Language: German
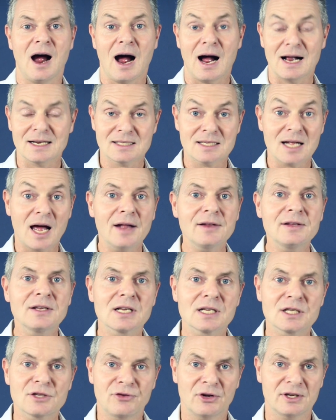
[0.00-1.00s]
als
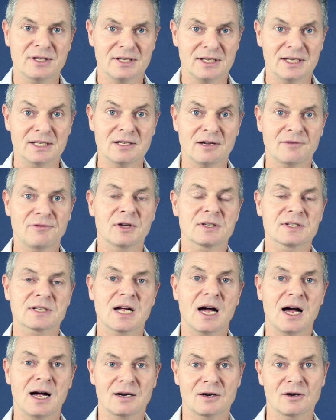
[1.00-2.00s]

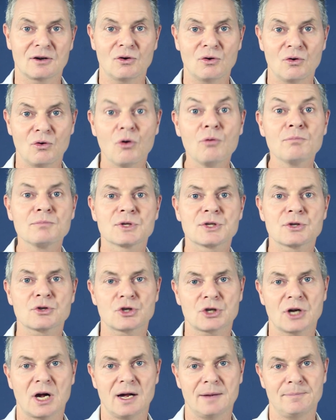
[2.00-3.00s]
Handelsvertretervertrag
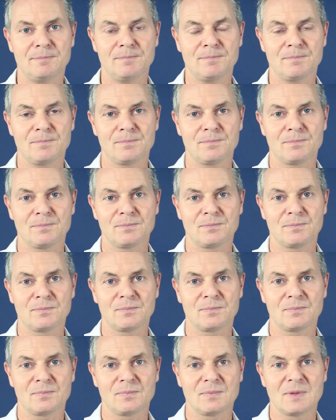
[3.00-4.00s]
umzuschreiben.
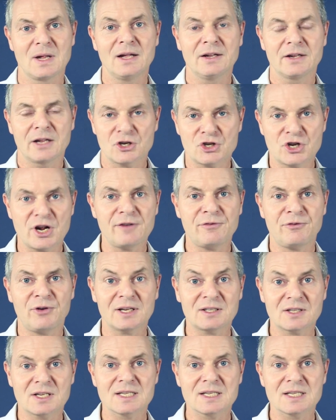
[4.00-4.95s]
Der Chef hat